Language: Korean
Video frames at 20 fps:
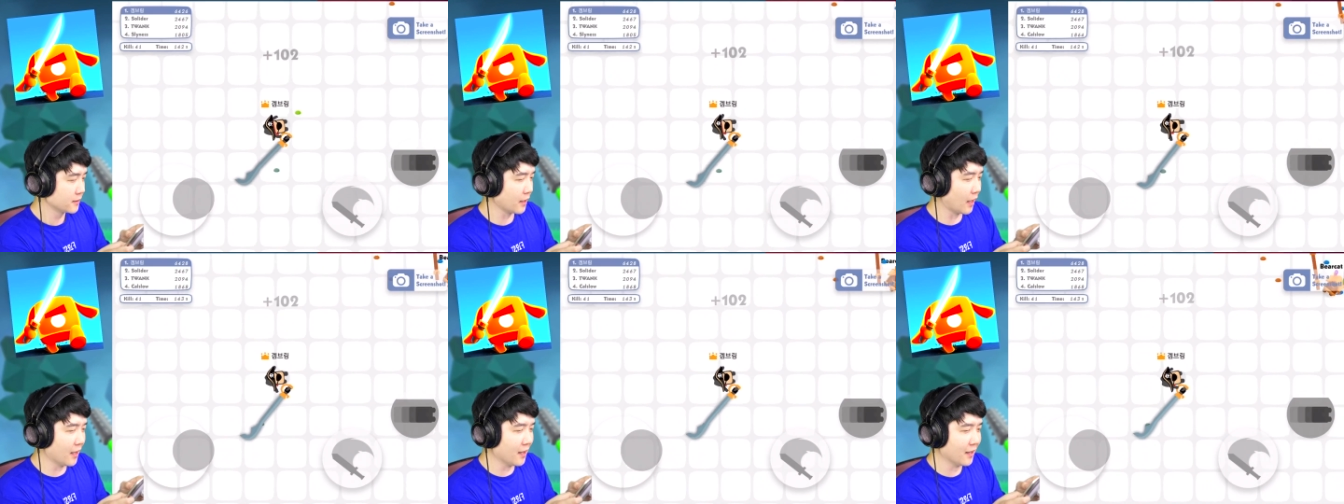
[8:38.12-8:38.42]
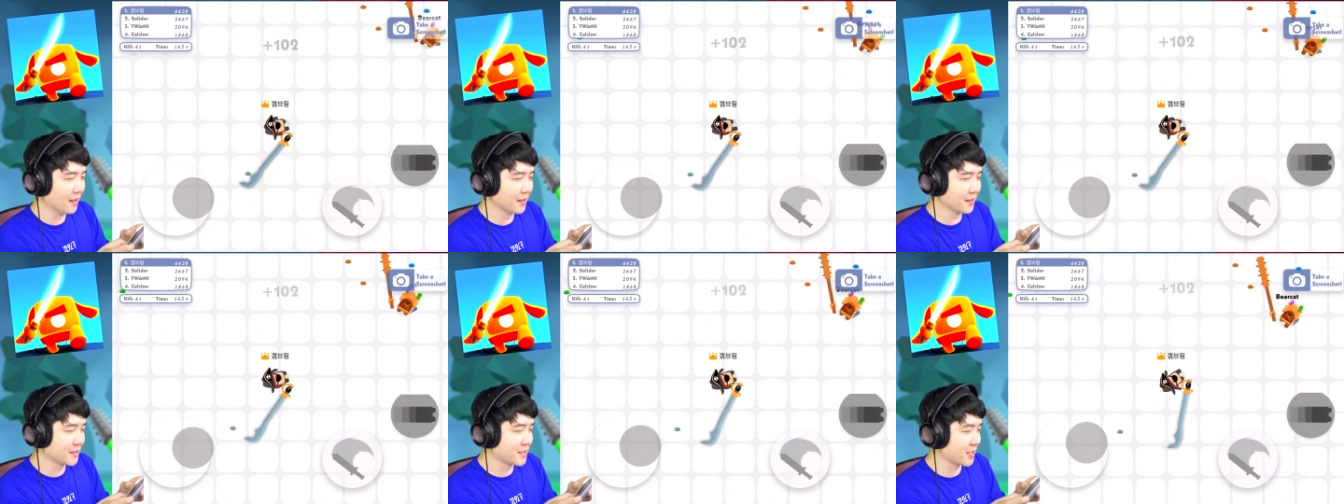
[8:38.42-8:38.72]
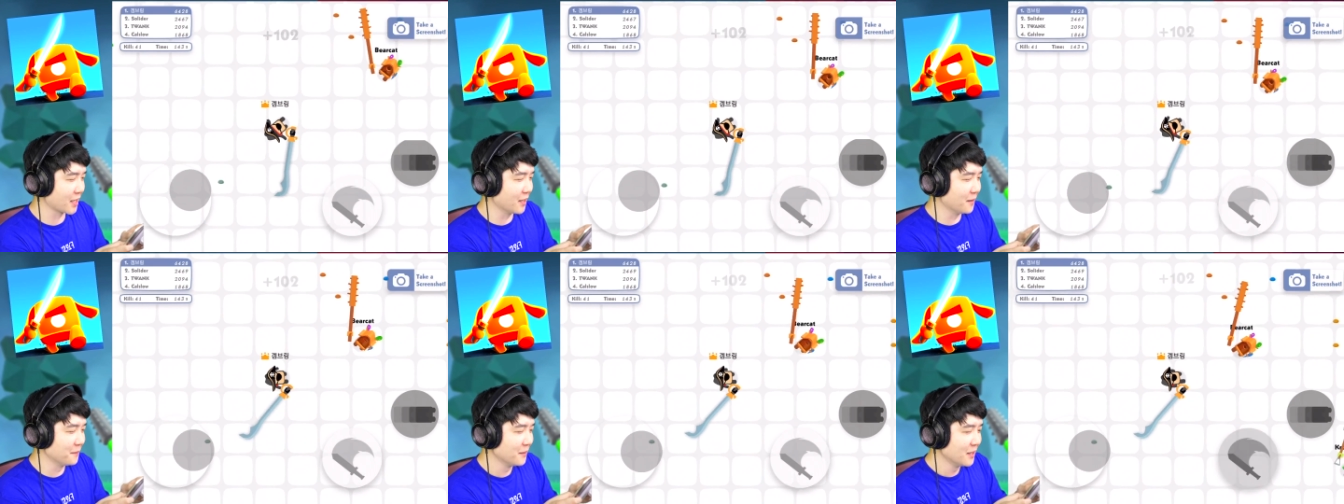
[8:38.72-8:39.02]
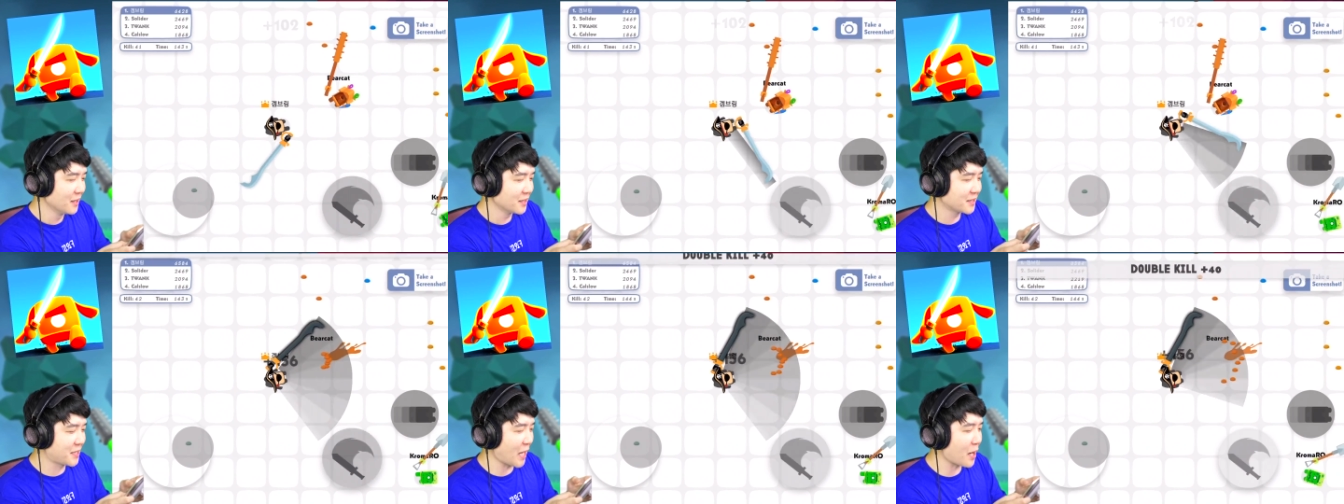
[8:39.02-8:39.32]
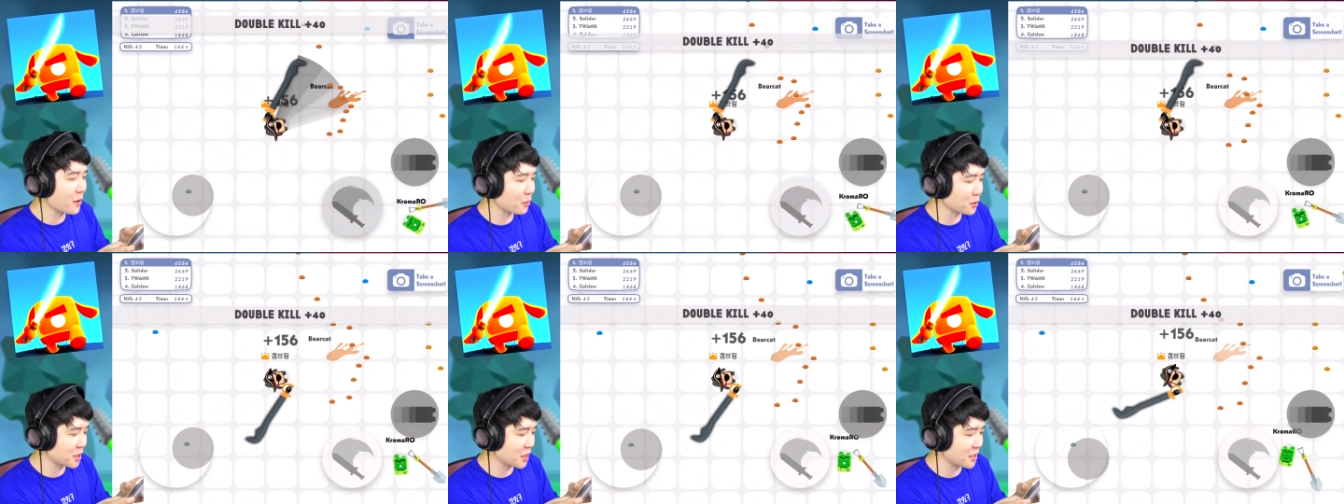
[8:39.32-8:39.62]
야 지금
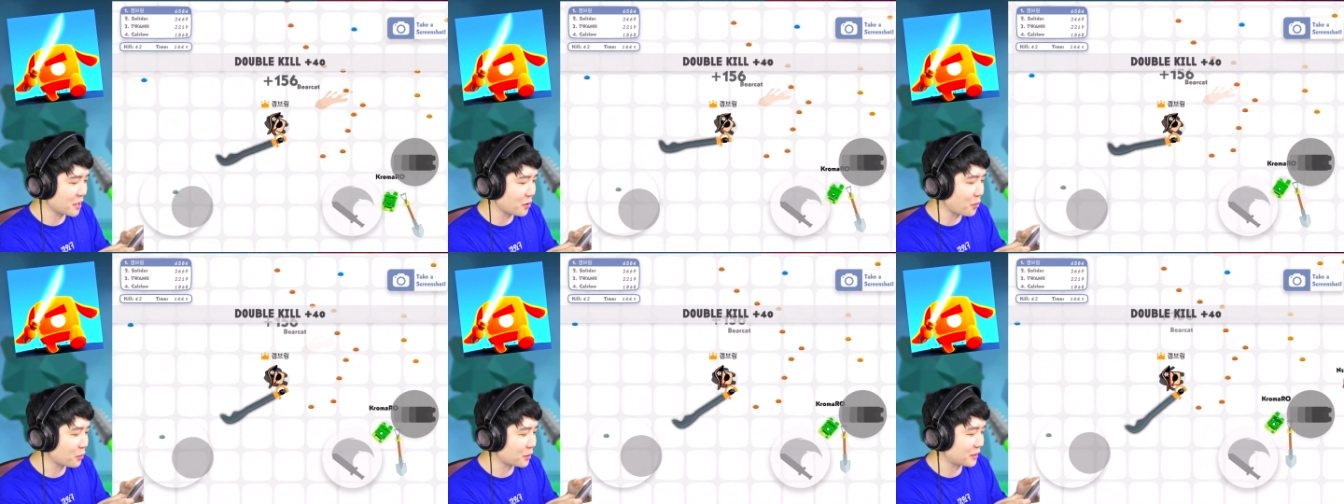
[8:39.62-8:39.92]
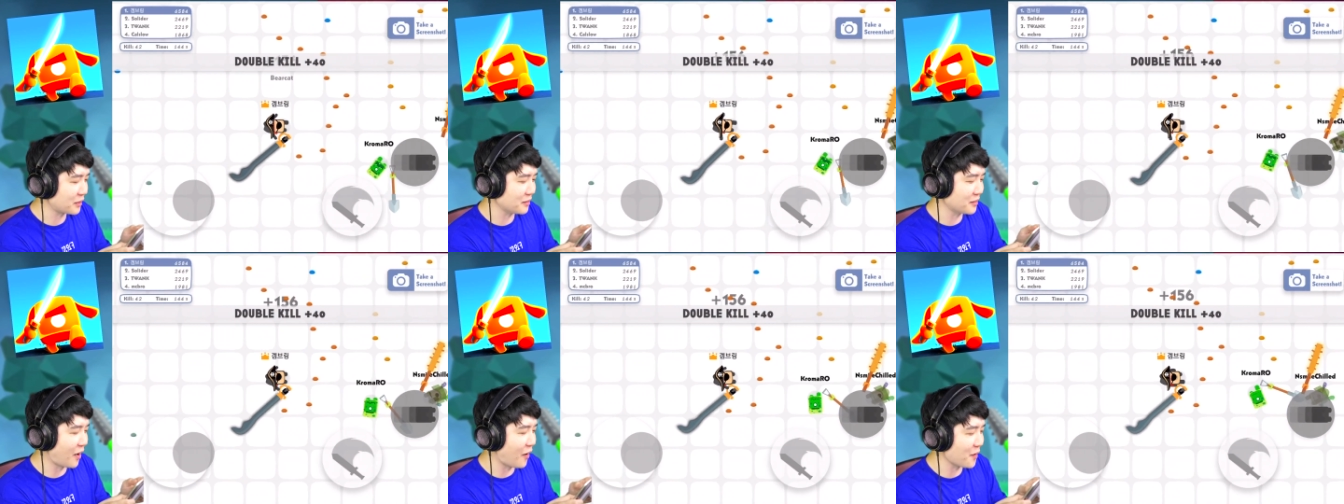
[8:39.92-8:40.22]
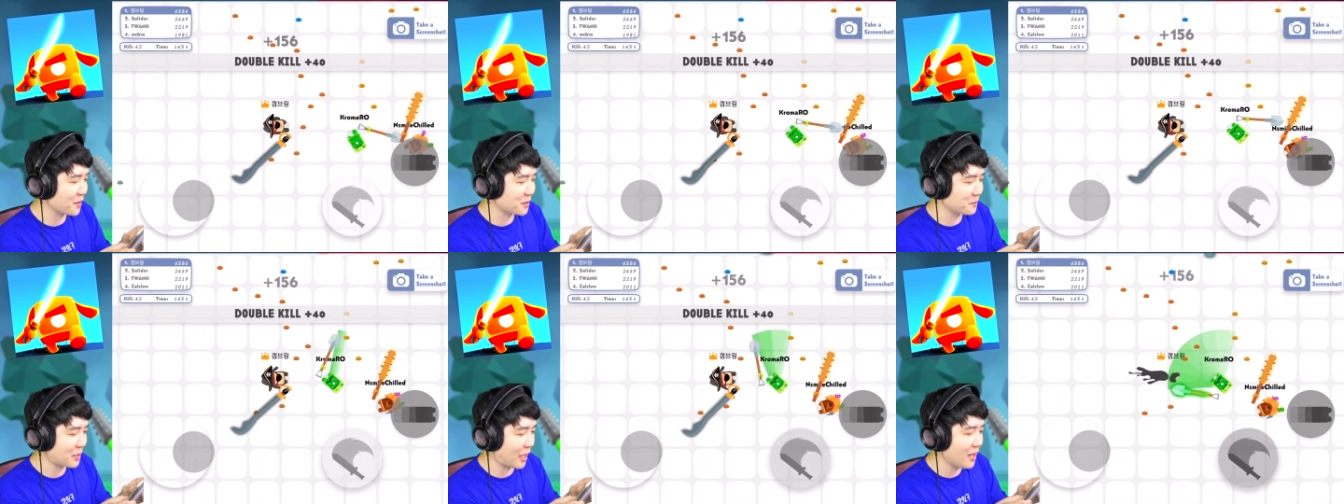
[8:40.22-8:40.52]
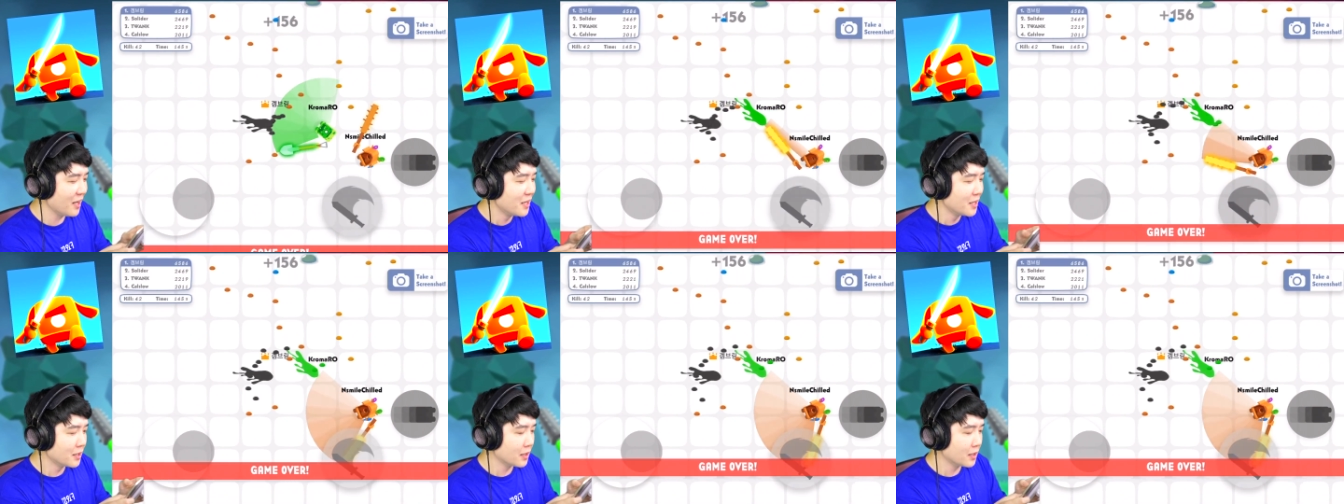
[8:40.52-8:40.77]
최고 신기록 나왔습니다.